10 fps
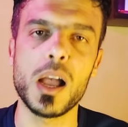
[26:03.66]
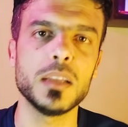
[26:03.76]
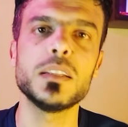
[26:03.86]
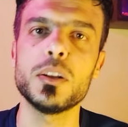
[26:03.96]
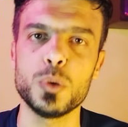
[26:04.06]

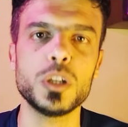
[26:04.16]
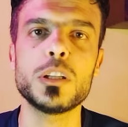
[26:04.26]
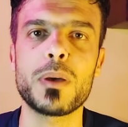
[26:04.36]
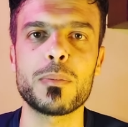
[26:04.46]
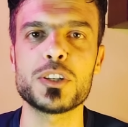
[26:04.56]
ايضا
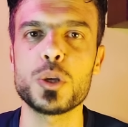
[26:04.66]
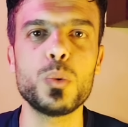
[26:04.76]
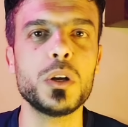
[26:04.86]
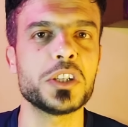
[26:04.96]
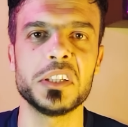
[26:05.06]
يعتبر
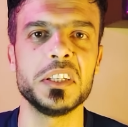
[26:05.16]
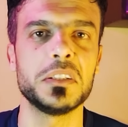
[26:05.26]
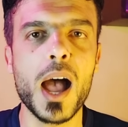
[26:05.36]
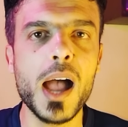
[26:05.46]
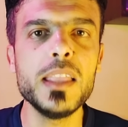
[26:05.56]
مشروع
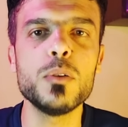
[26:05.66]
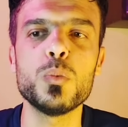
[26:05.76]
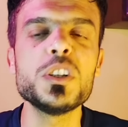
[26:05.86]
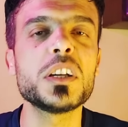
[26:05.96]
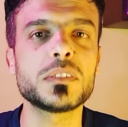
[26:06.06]
جديد هاي
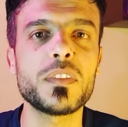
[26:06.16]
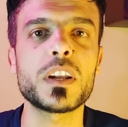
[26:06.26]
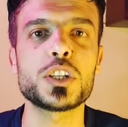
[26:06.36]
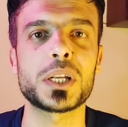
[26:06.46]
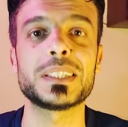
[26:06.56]
وجهه
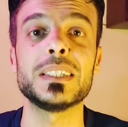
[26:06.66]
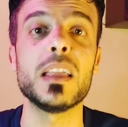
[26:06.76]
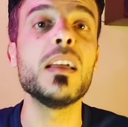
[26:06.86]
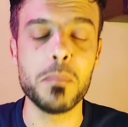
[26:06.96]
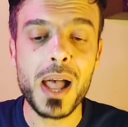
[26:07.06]
نظري
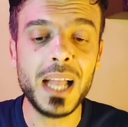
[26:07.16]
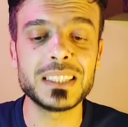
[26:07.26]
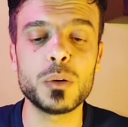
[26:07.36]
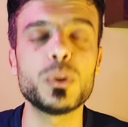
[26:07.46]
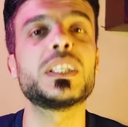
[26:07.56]
الشخصيه ما
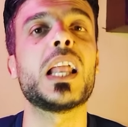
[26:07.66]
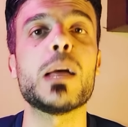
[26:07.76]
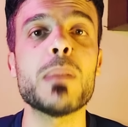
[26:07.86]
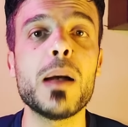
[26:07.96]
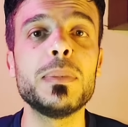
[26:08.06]
حزود
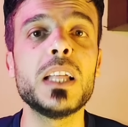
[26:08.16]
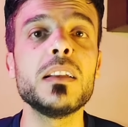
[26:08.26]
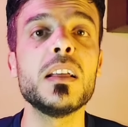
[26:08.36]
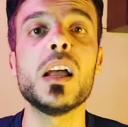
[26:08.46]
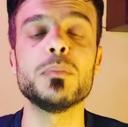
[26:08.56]
كلام
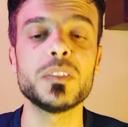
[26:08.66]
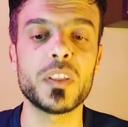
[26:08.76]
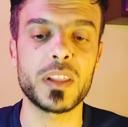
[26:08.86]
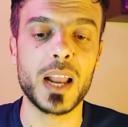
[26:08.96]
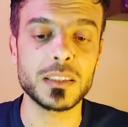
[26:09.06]
ابدا
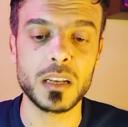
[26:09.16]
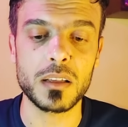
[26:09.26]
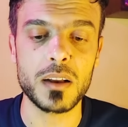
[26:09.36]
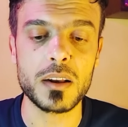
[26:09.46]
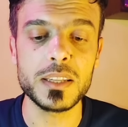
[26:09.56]
ننتظر حتى
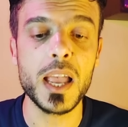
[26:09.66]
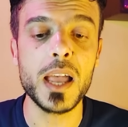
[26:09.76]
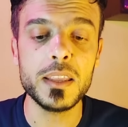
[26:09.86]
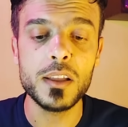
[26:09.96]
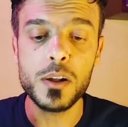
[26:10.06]
القرار
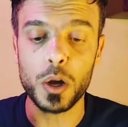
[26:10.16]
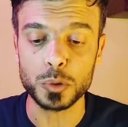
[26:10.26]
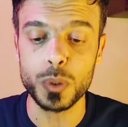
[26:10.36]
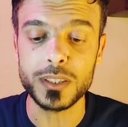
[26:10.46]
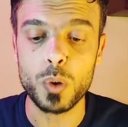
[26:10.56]
النهائي
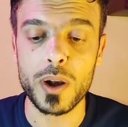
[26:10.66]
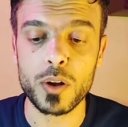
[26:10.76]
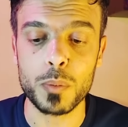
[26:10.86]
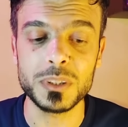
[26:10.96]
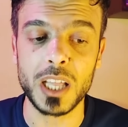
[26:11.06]
حطوا لنا انتم
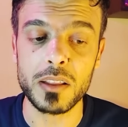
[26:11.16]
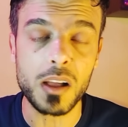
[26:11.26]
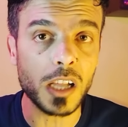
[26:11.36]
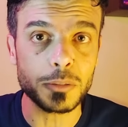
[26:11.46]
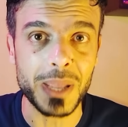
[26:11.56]
اراءكم
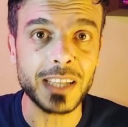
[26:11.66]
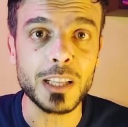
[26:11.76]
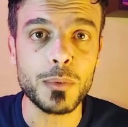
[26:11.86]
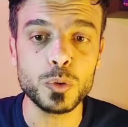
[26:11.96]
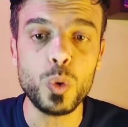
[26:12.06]
بالتعليقات بهذا
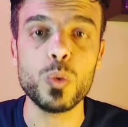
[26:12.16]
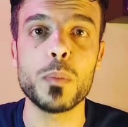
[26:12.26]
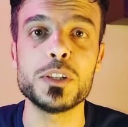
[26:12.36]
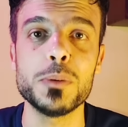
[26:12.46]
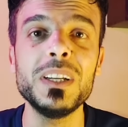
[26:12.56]
الموضوع
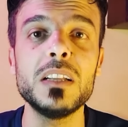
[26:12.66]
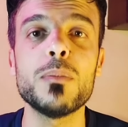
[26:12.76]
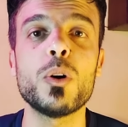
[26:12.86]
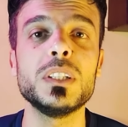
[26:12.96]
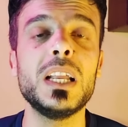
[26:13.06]
وبجميع
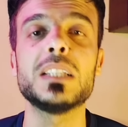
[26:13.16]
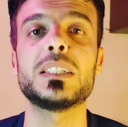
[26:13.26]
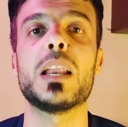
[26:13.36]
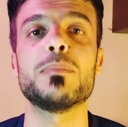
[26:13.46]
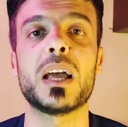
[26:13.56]
المواضيع اللي
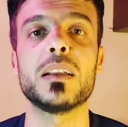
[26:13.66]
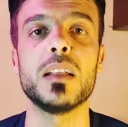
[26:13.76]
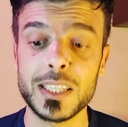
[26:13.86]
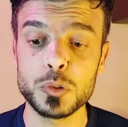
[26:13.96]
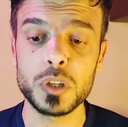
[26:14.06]
تكلمنا
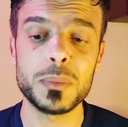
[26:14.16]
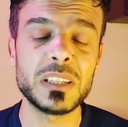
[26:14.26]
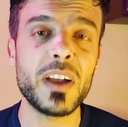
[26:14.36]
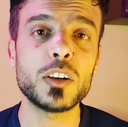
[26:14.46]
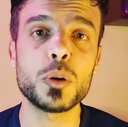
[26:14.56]
عنها لا تنسونا ما
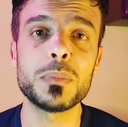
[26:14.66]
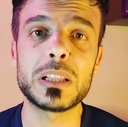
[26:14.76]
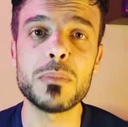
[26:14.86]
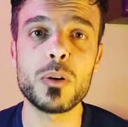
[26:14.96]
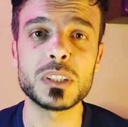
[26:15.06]
تفعلكم
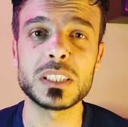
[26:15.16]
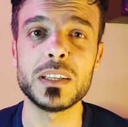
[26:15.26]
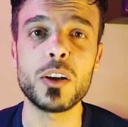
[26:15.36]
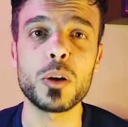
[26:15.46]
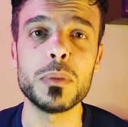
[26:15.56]
مثل ما
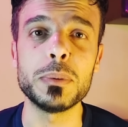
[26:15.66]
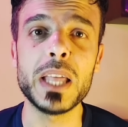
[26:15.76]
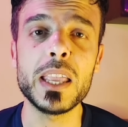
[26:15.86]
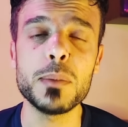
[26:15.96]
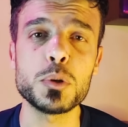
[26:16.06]
وصيناكم
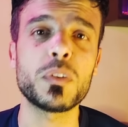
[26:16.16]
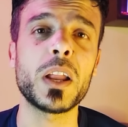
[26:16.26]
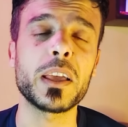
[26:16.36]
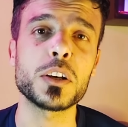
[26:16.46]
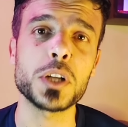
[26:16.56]
بالبدايه بشوفكم
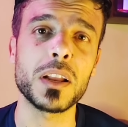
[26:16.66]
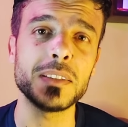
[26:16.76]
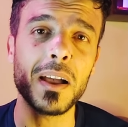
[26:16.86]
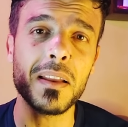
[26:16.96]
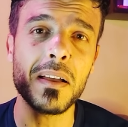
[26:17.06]
على خير ان شاء الله
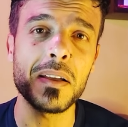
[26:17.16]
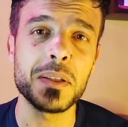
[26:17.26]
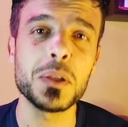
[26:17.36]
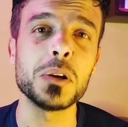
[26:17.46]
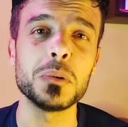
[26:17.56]
تعالى
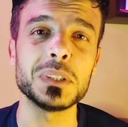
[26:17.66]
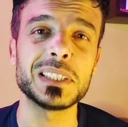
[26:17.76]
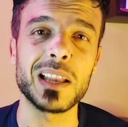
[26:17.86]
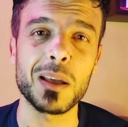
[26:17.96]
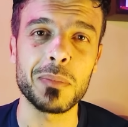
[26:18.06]

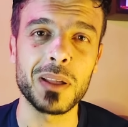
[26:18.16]
والسلام